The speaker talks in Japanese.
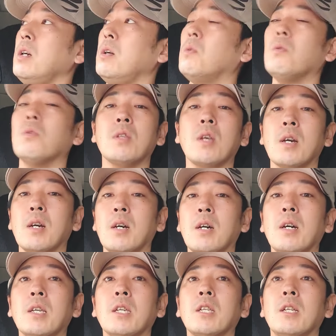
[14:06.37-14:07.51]
え大
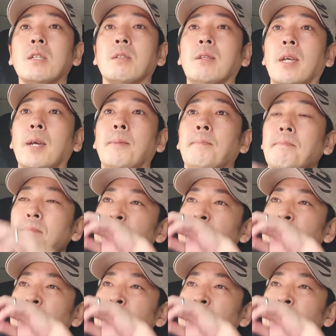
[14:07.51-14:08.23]
阪行きですね。